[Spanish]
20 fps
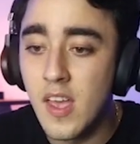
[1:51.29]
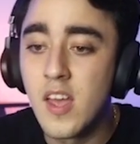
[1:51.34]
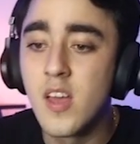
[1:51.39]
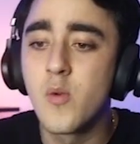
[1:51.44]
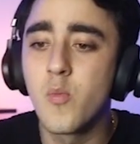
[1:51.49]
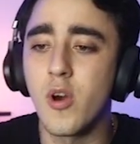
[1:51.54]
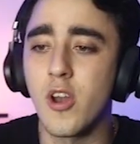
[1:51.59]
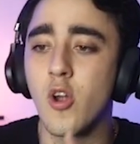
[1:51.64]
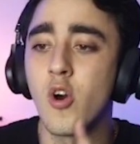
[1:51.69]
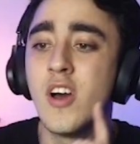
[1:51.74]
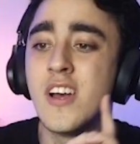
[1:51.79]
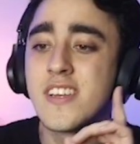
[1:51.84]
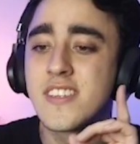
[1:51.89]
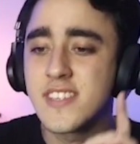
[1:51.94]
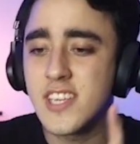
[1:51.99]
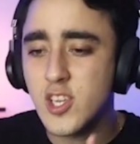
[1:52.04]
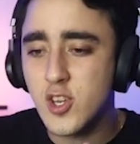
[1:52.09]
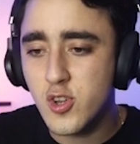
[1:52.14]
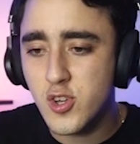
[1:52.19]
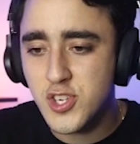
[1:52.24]
Bueno,
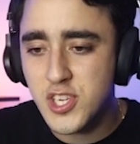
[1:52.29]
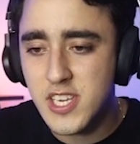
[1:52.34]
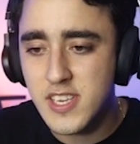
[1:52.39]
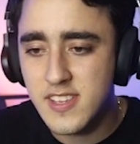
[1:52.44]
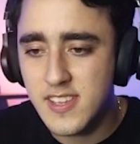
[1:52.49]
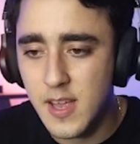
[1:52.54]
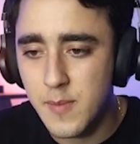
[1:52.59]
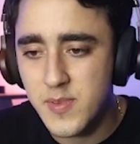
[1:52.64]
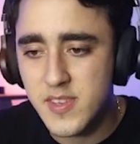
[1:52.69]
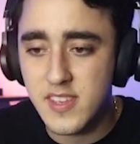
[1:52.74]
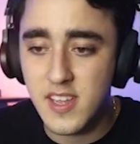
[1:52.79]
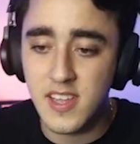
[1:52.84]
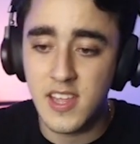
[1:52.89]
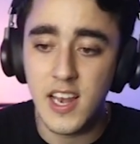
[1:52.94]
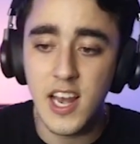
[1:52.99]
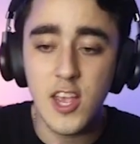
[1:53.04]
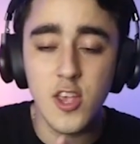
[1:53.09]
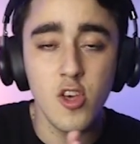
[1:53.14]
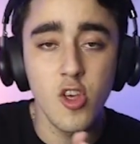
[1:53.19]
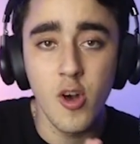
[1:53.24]
Cisco Systems desde el
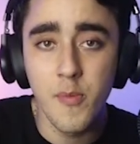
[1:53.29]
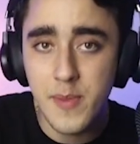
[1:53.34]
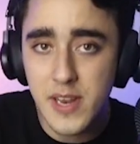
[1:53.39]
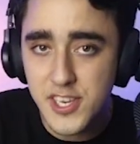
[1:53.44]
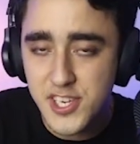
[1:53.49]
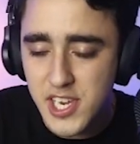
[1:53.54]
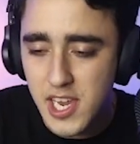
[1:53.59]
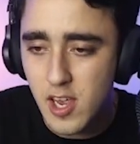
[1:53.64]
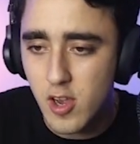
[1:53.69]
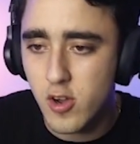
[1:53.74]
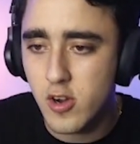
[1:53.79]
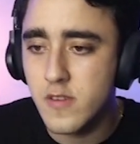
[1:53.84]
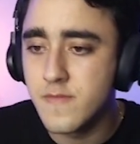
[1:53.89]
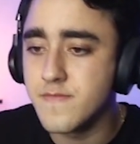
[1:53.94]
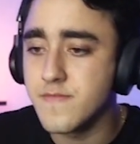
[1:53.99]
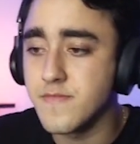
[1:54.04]
año 2005